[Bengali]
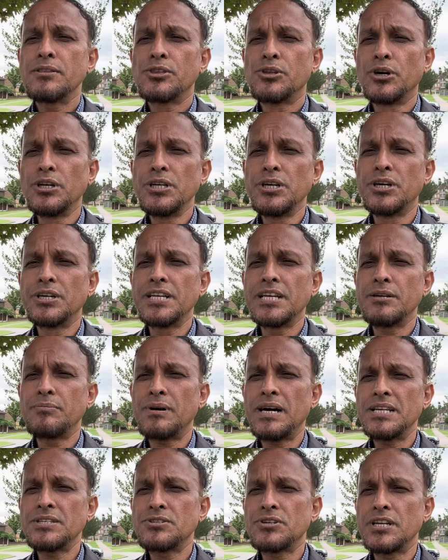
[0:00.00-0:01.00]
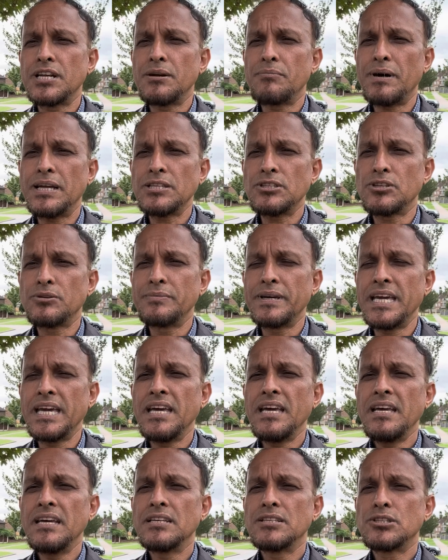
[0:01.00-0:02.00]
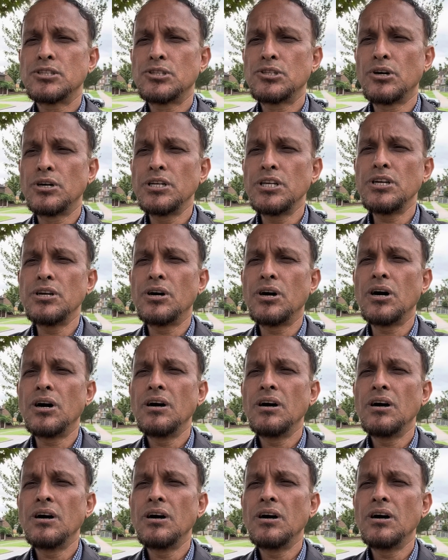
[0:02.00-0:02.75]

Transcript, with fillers: দলীয় নির্বাচনের মাধ্যমে দলীয়